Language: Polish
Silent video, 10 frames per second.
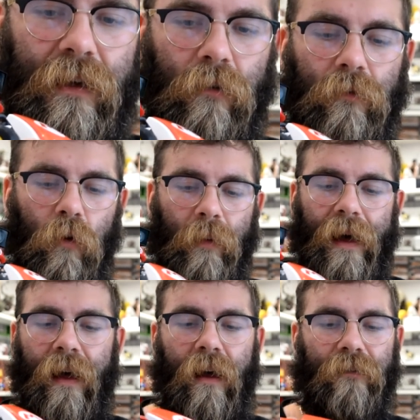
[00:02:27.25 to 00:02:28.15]
taką
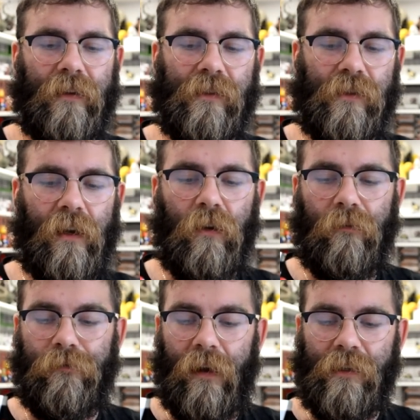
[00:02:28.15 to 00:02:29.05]
gumę, więc jeżeli
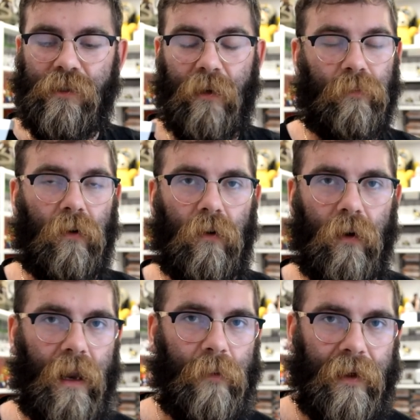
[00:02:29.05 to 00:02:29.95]
walicie
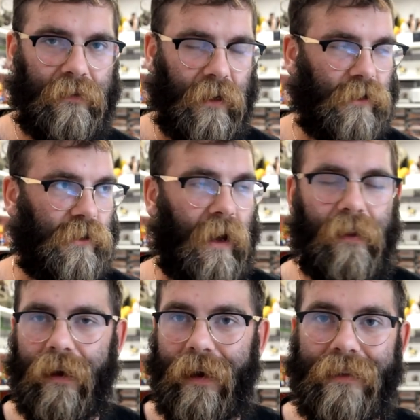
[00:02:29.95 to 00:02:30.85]
po elementach,
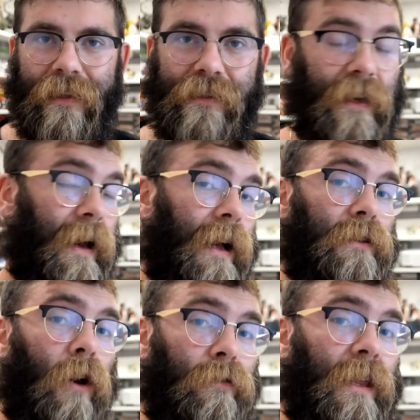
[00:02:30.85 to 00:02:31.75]
ścianach, etc., a
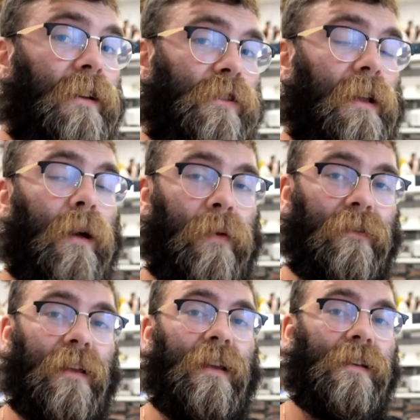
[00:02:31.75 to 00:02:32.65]
to w tej grze
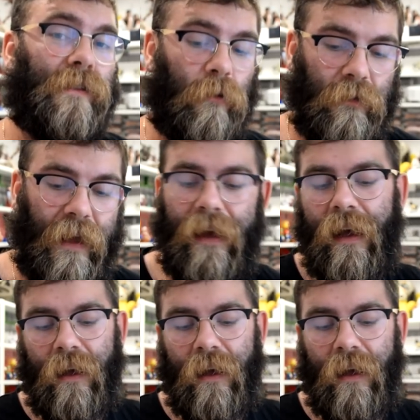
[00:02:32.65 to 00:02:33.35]
naprawdę nie jest trudne,